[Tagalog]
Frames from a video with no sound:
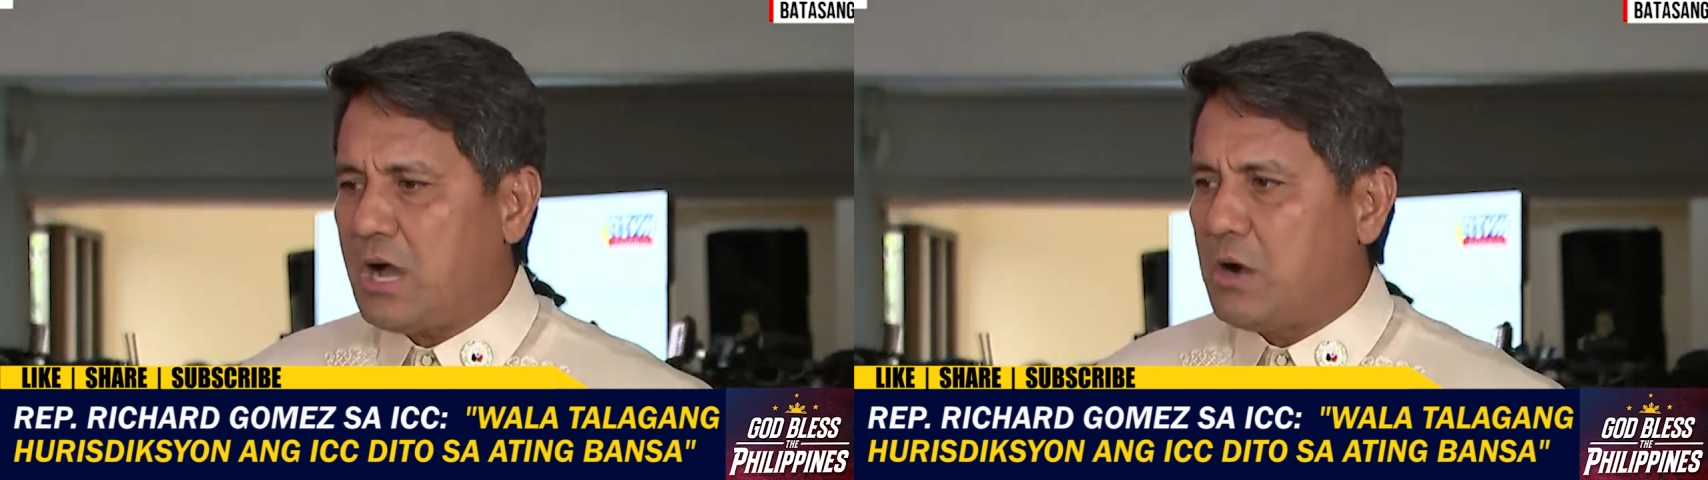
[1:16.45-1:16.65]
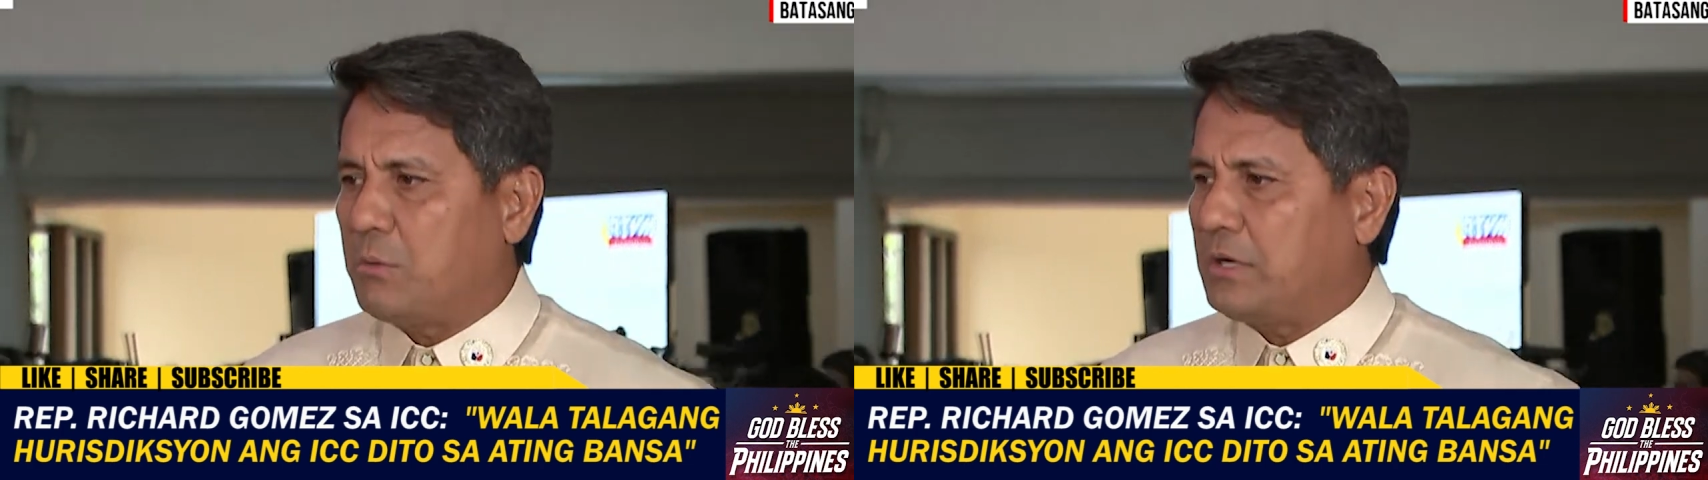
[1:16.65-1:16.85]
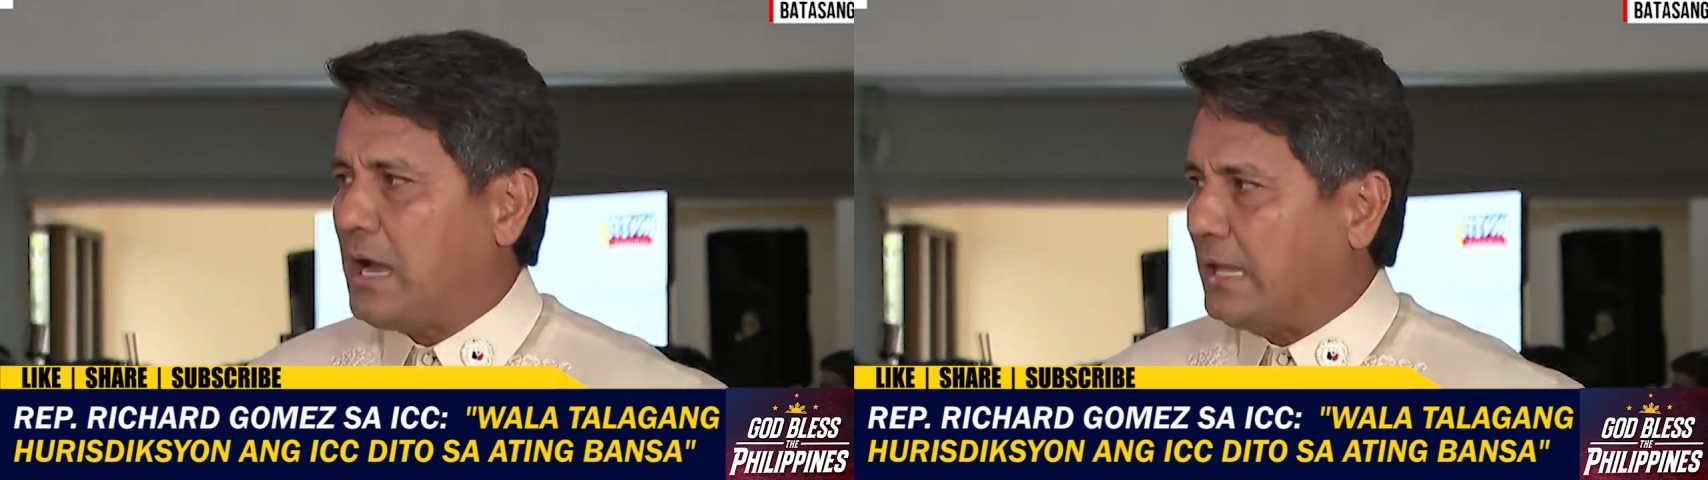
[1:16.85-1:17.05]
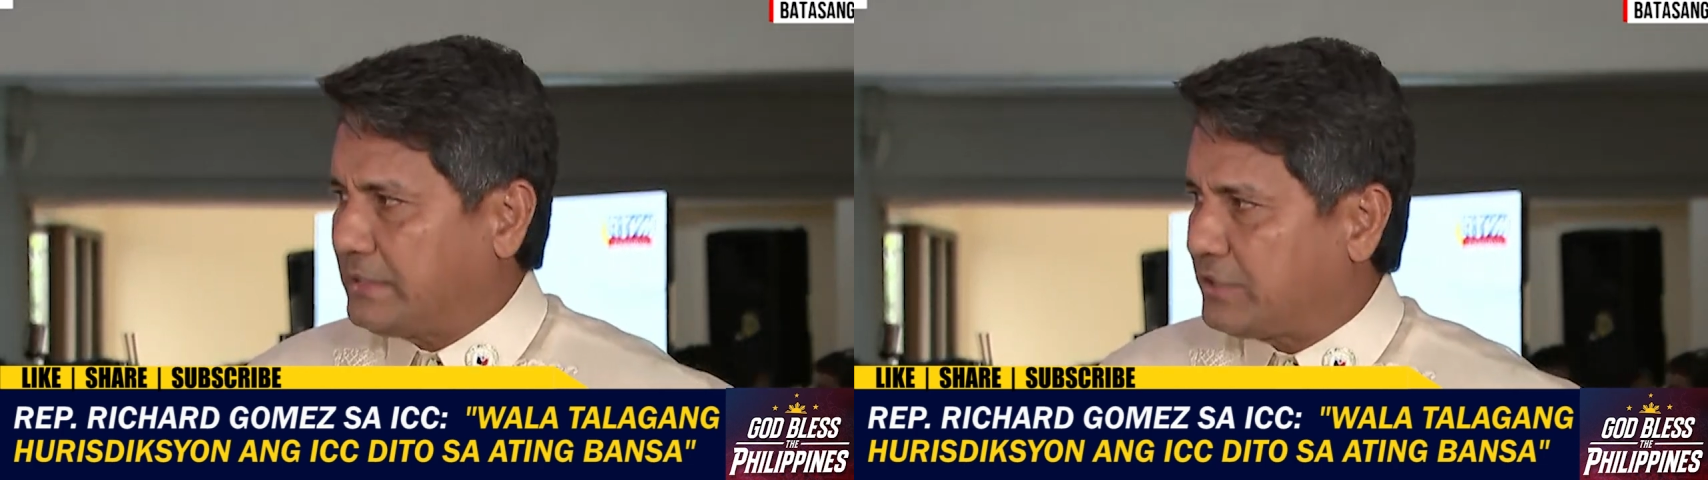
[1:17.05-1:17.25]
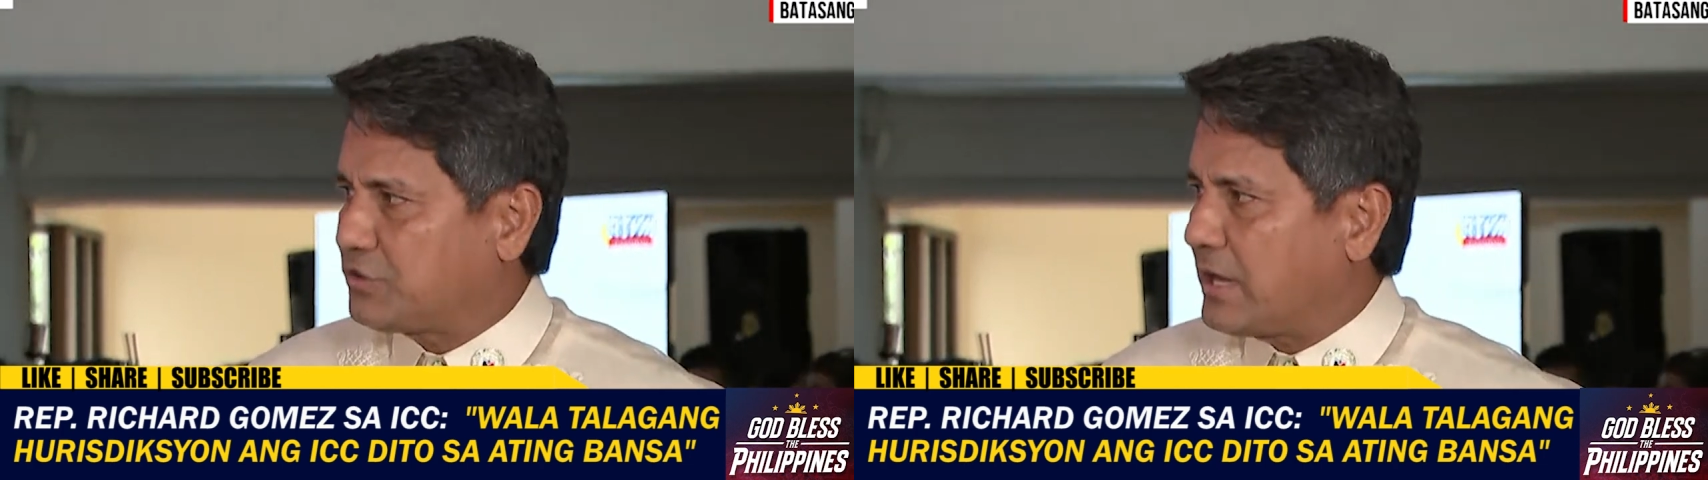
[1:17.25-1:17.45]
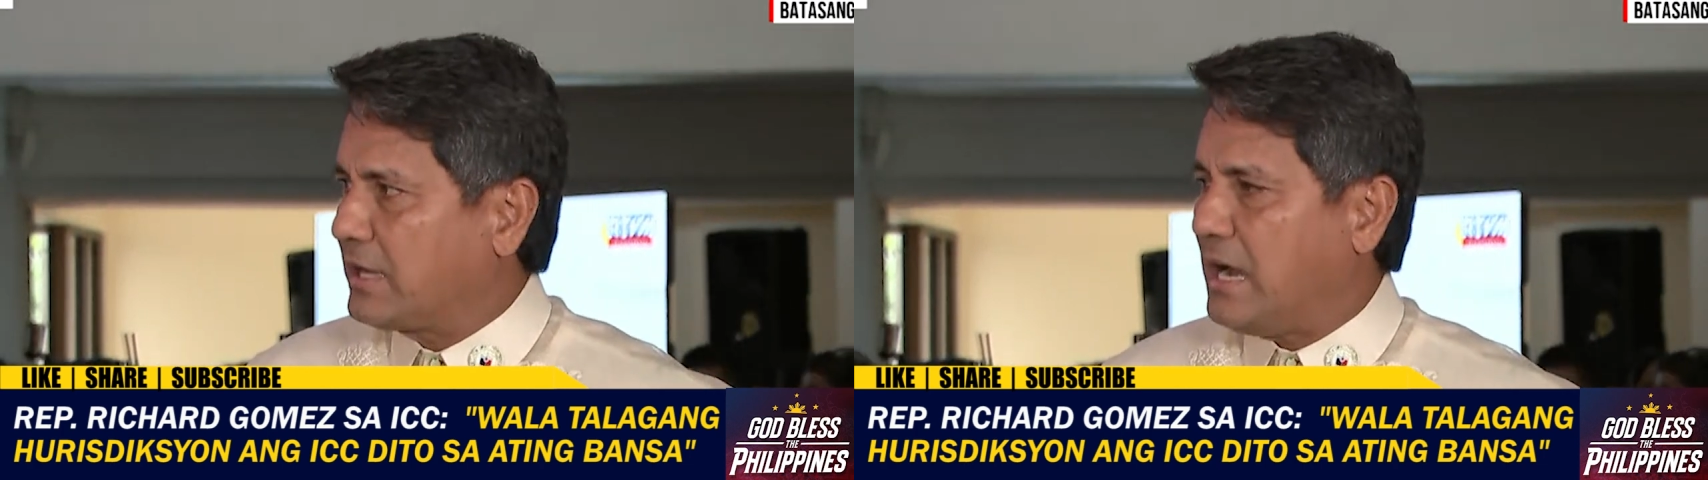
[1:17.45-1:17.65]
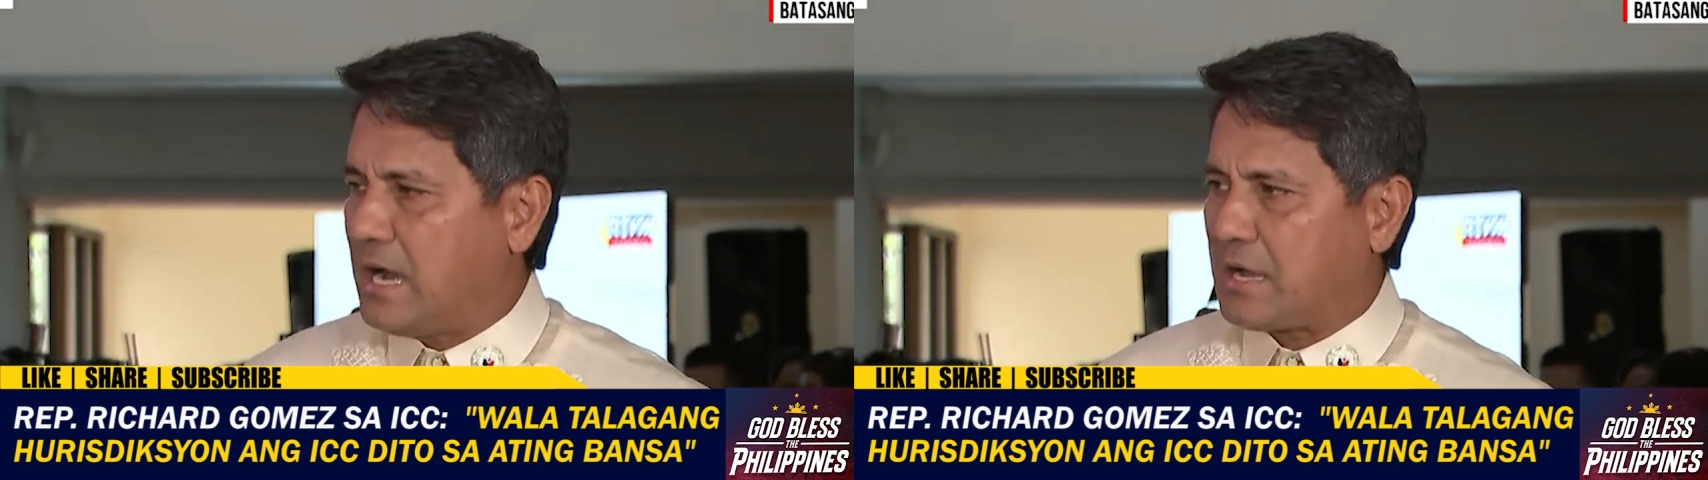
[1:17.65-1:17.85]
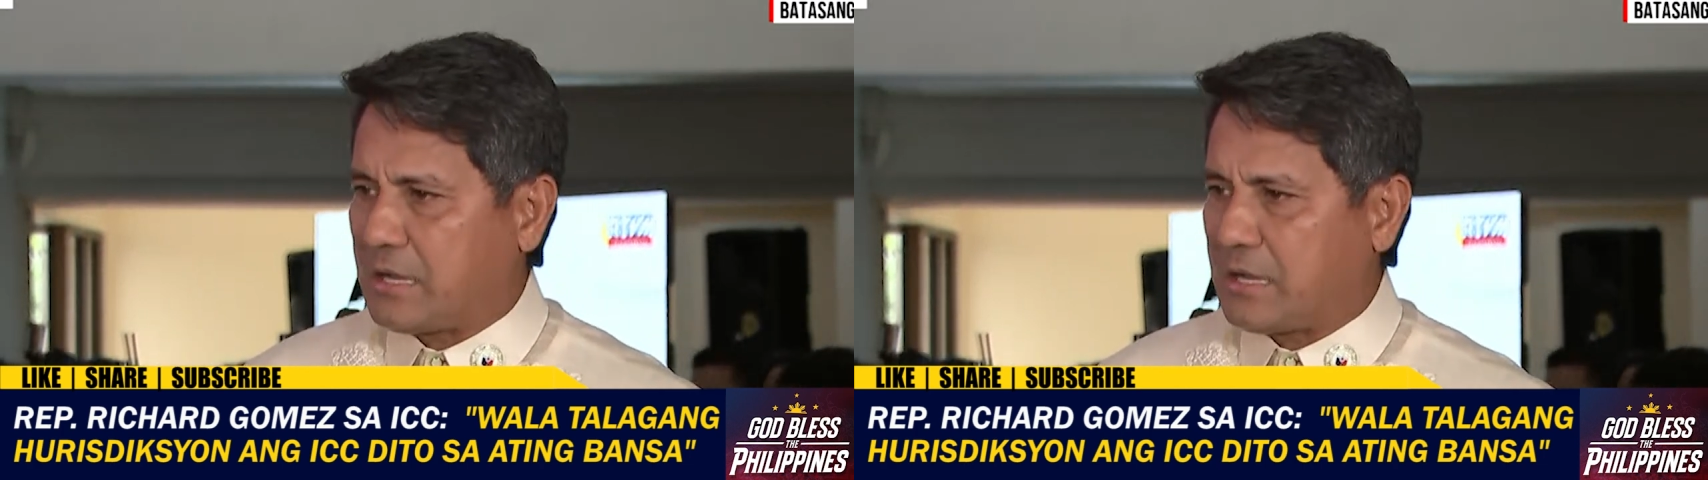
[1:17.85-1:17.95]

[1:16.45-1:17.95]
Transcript: our anti-drug uh,